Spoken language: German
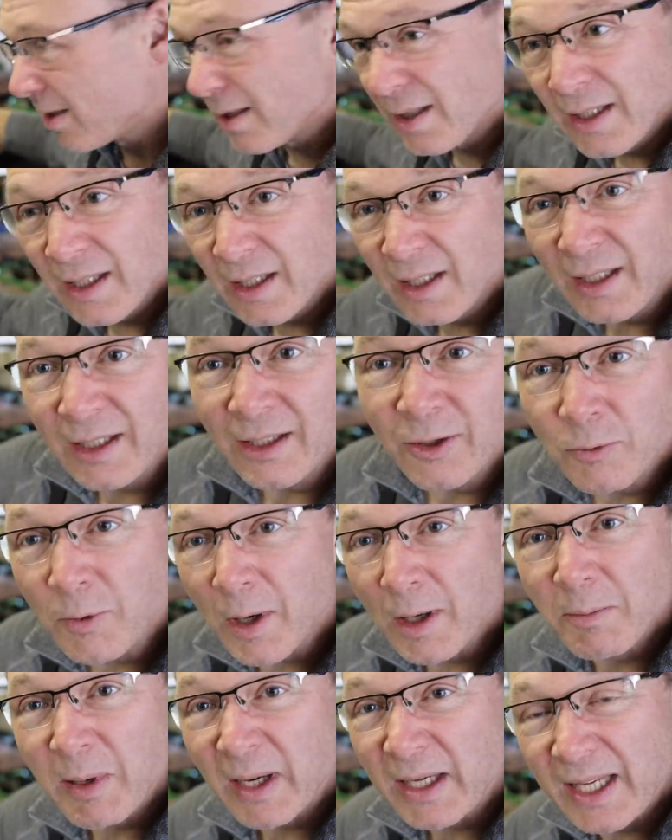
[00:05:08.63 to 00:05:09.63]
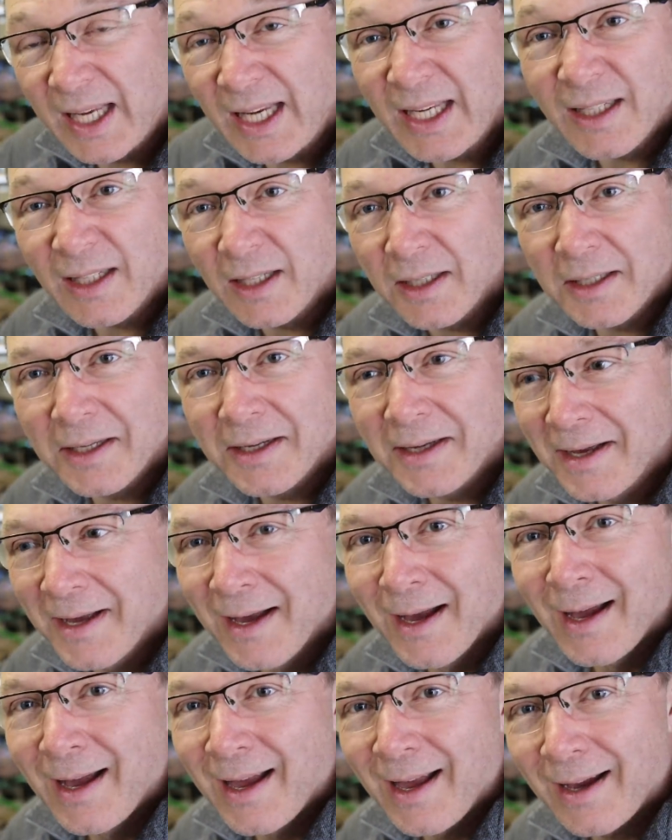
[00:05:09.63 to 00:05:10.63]
Hier liegen überall Pakete
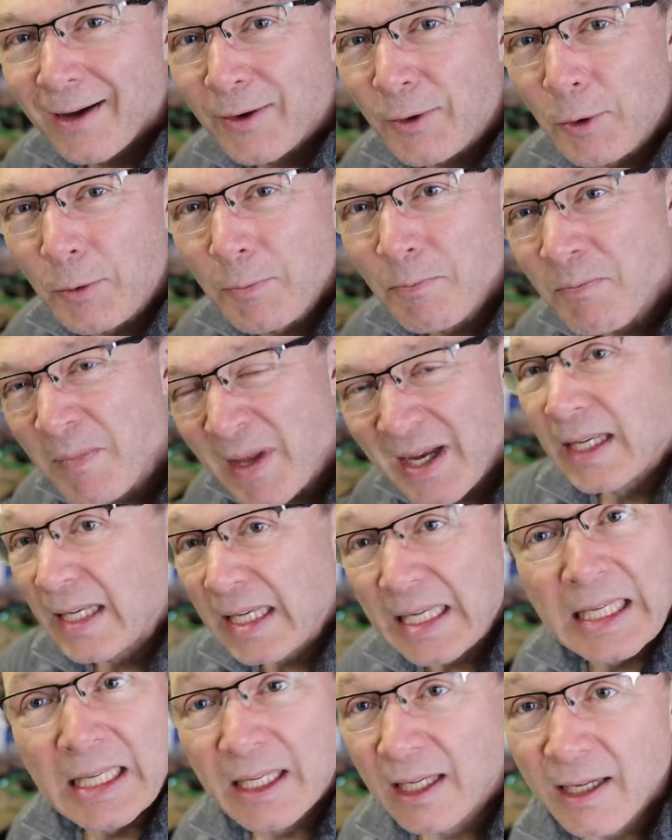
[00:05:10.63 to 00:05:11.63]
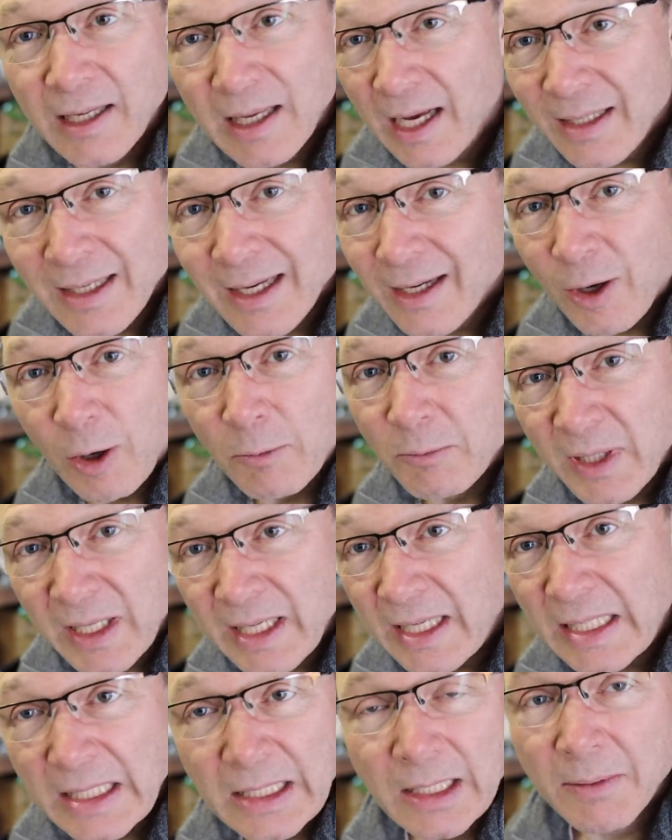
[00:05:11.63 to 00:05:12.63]
herum. Ich kann hier kaum
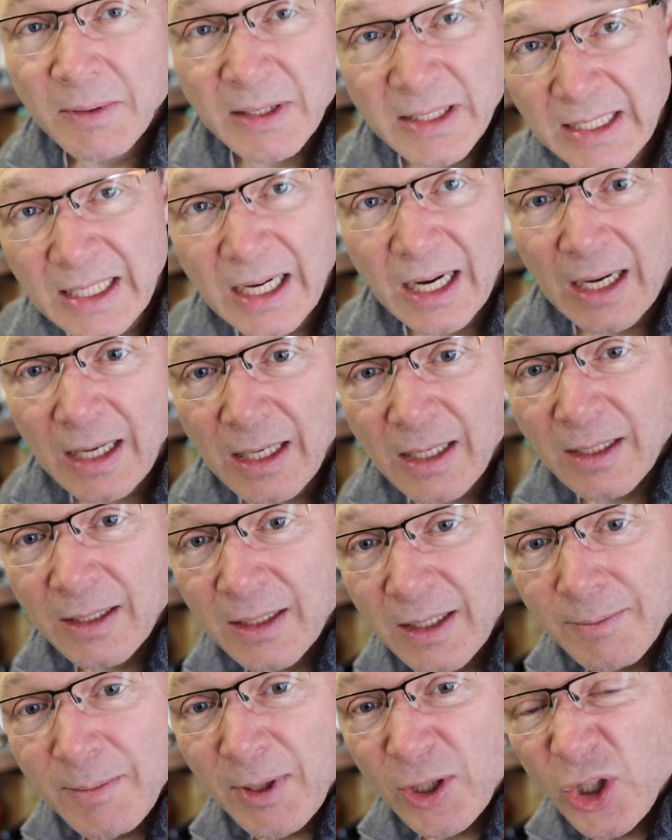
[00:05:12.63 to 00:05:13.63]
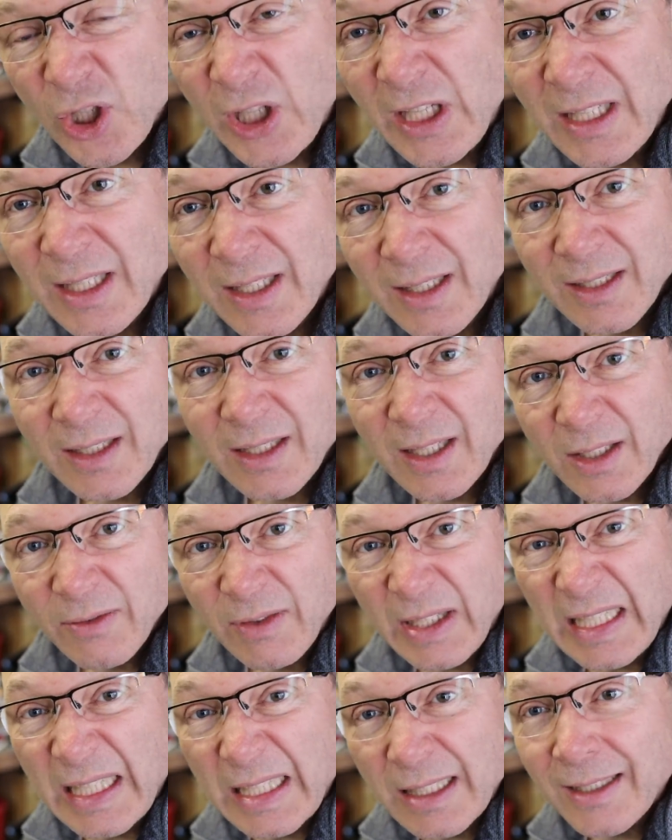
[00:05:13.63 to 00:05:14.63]
treten, aber ist egal. Die Maschinen sind das
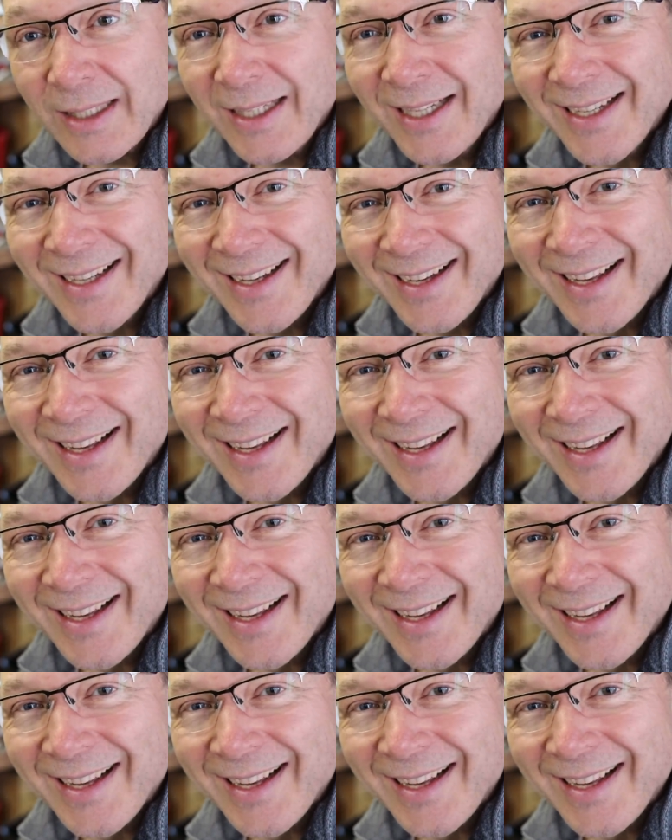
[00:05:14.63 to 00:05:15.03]
Wichtigste.